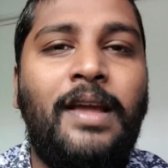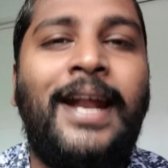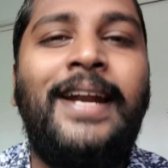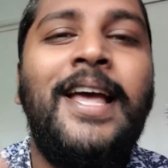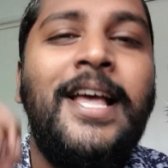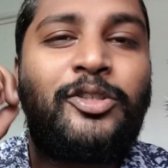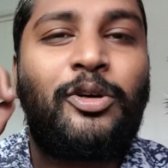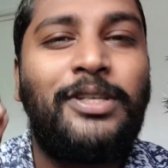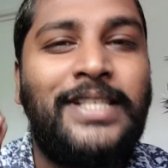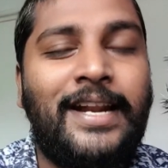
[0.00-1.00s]
రైట్ సో
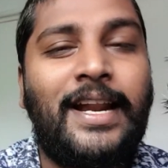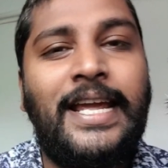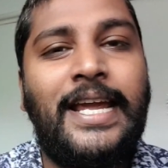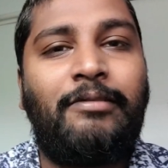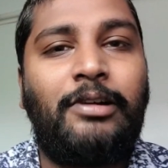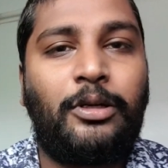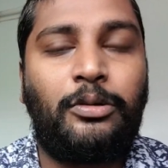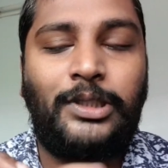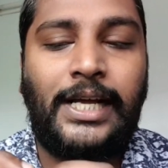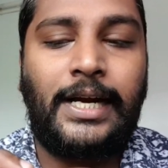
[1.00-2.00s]
జనరలీ ఏమంటూ
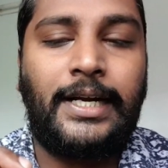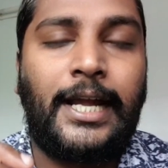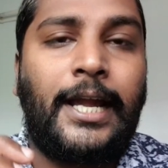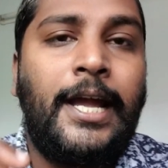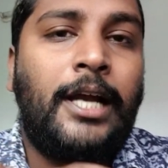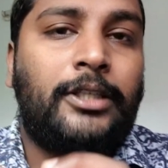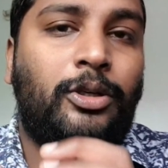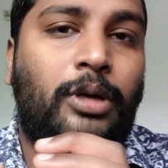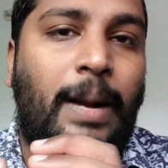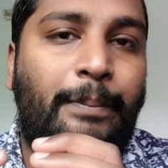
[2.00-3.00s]
ఉంటారంటే సో
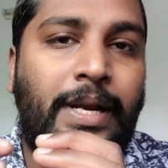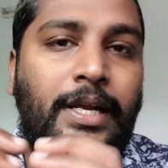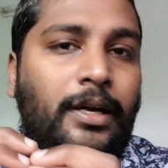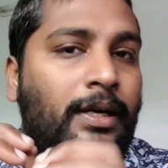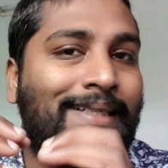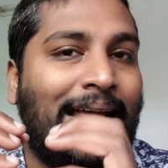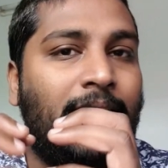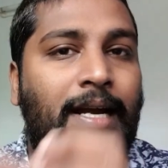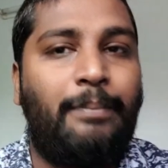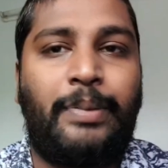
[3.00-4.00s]
కంపెనీ
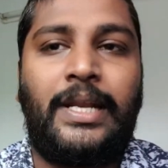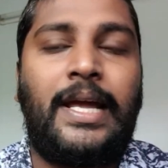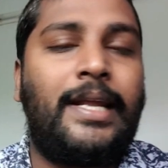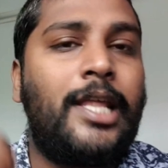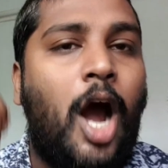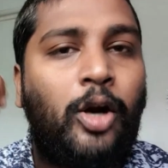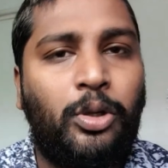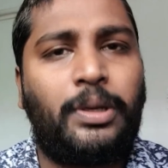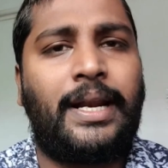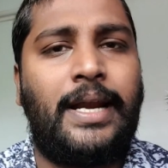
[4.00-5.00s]
టైర్ కంపెనీ అనేది
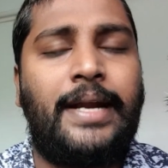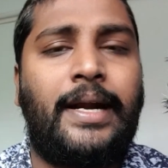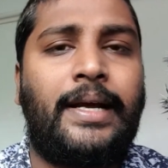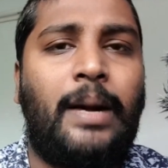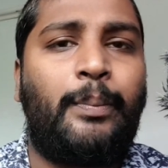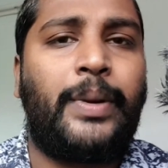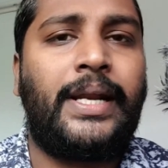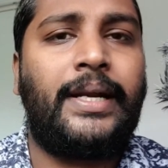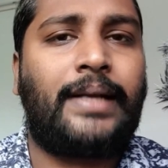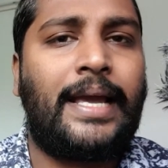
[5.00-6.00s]
ఆటోకి రిలేటెడ్
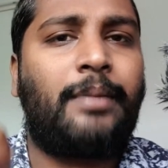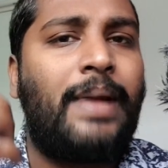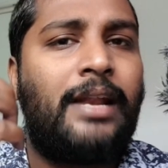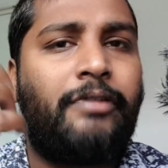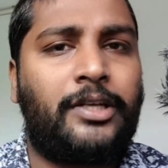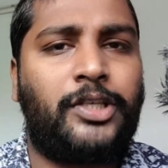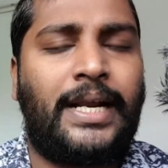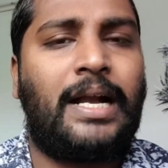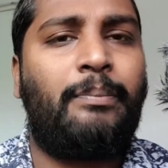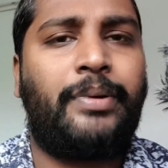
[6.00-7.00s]
కంపెనీ టైర్
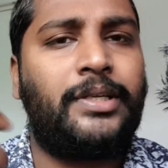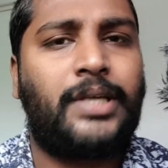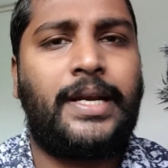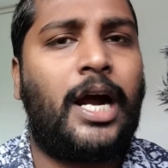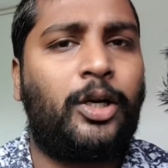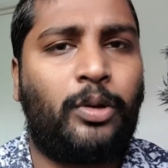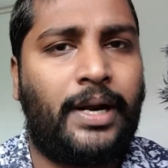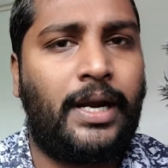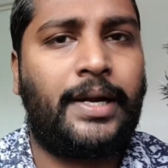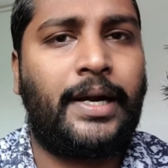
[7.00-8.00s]
మ్యానుఫ్యాక్చరింగ్ కంపెనీస్ అన్ని ఆటో
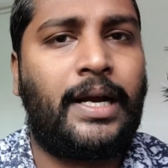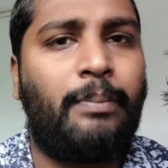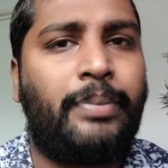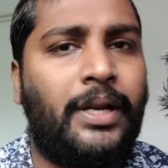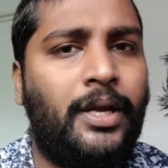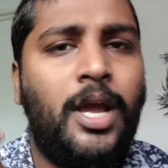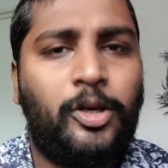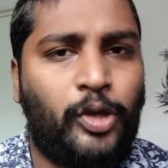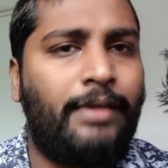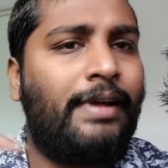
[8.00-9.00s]
రిలేటెడ్ కంపెనీ
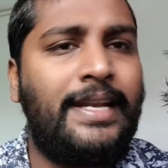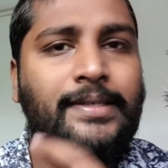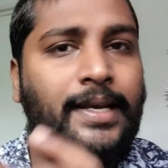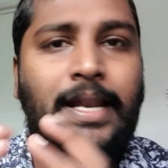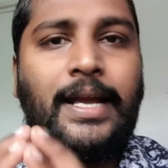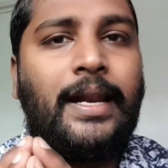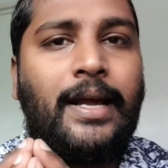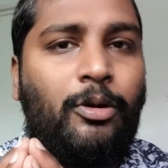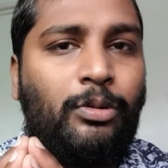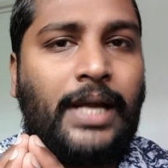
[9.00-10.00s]
సో ఇవన్నీ
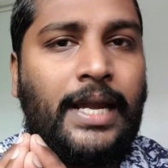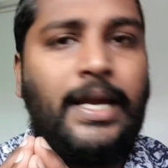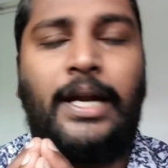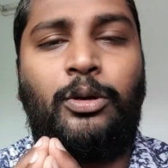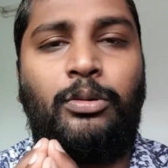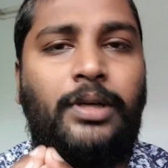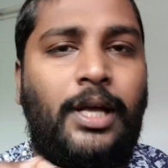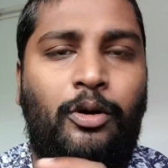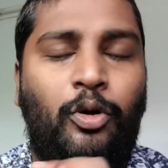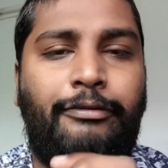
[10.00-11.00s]
సిక్లికల్గా ఉంటాయి అంటూ
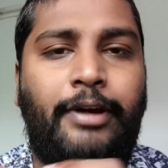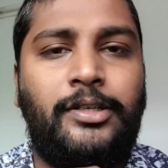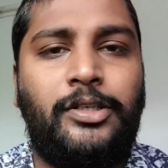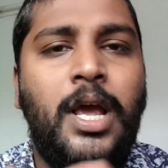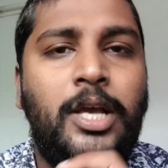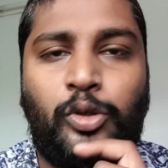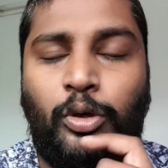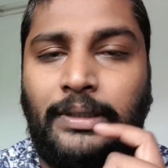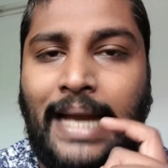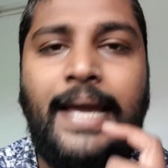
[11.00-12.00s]
ఉంటారు నో ఫ్రెండ్స్ సో
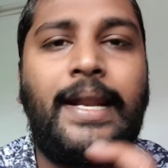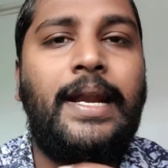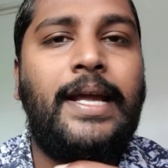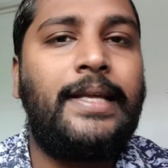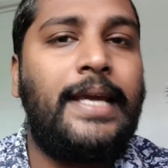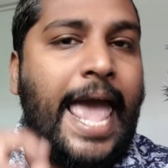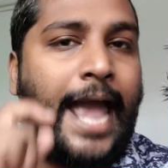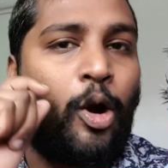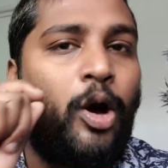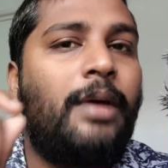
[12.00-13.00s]
టైర్ అనేది
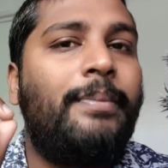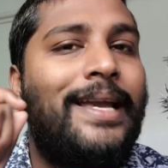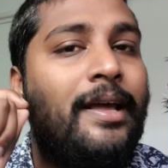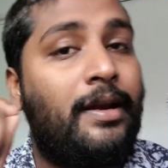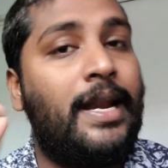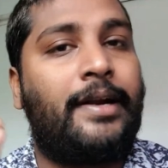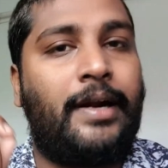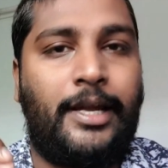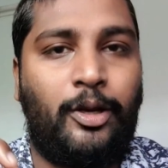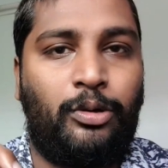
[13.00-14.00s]
ఎకానమీకి రిలేటెడ్ అయి